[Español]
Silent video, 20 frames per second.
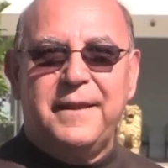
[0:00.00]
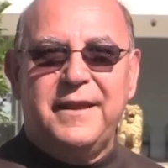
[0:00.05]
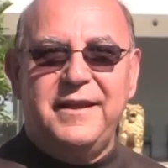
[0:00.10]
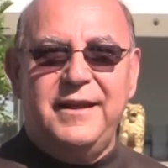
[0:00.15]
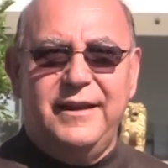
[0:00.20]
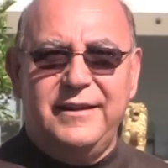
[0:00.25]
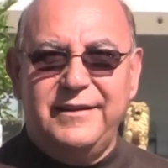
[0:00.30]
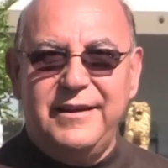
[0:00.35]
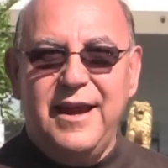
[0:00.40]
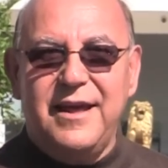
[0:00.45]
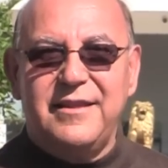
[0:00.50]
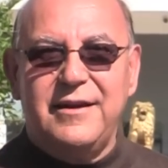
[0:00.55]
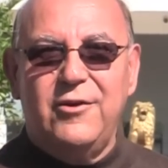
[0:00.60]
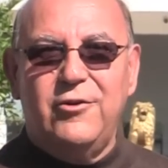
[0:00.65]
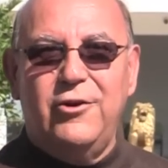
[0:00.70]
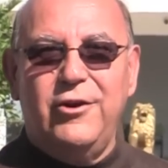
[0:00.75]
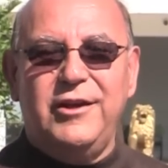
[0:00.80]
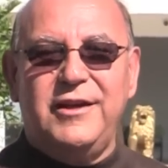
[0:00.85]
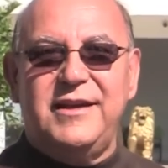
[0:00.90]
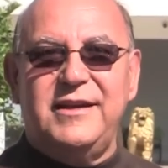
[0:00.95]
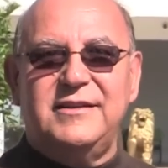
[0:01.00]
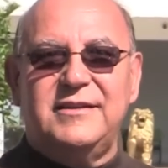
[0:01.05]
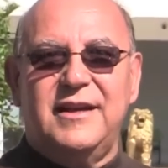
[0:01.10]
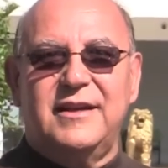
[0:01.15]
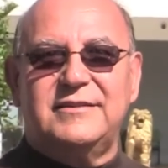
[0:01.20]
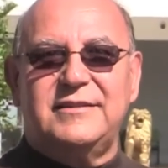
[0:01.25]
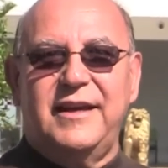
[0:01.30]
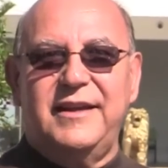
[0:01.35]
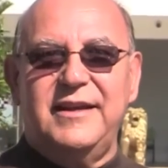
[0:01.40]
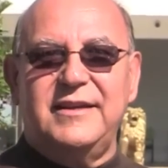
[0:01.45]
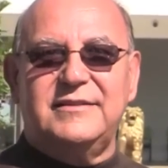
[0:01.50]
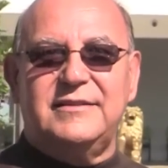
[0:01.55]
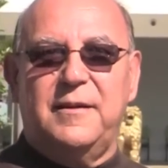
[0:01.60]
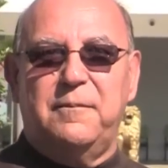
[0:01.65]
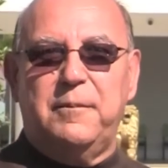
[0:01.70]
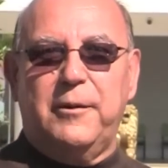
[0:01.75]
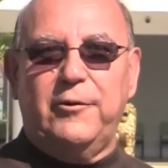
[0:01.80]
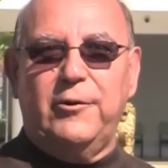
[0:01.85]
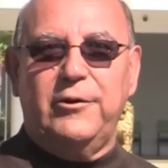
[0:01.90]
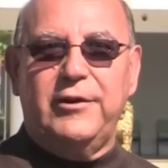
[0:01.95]
y el día de hoy quise hacer este
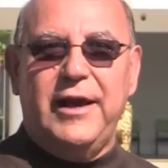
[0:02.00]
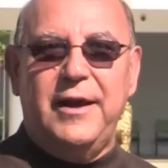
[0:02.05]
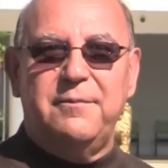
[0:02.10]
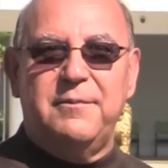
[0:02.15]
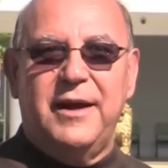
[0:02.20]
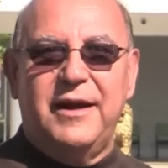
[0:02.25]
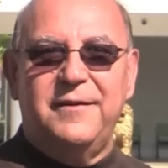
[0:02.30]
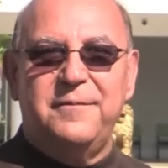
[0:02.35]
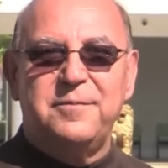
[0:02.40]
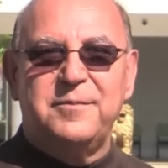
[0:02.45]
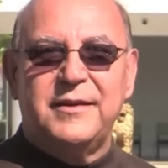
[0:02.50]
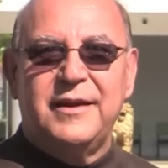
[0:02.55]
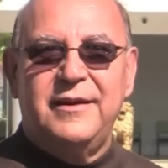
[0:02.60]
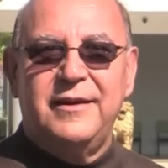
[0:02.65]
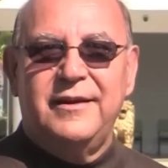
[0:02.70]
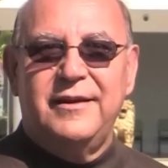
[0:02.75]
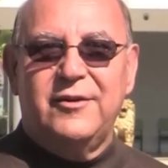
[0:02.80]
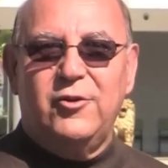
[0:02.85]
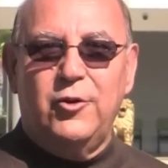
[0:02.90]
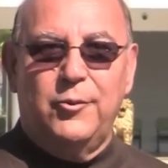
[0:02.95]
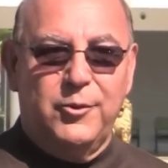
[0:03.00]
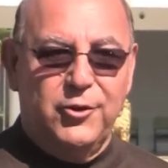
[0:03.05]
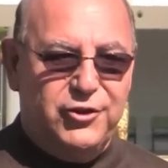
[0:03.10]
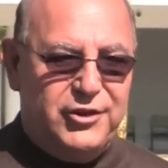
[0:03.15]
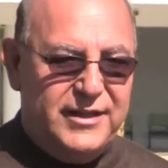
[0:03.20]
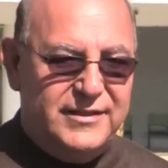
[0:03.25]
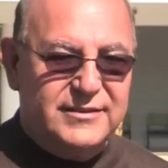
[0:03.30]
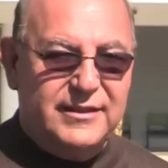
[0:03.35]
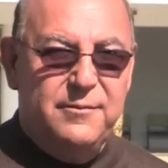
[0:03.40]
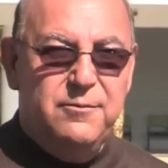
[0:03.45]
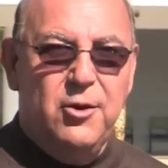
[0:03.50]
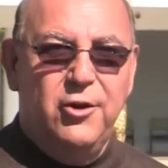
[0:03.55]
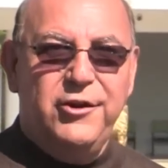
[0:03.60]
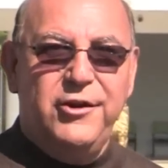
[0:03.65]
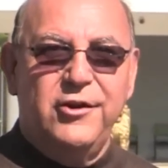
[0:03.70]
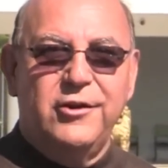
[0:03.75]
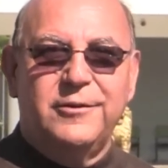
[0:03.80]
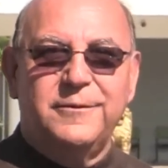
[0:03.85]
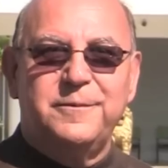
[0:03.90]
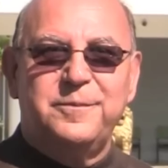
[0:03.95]
programa como
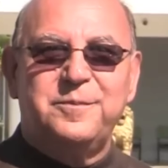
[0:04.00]
testimonio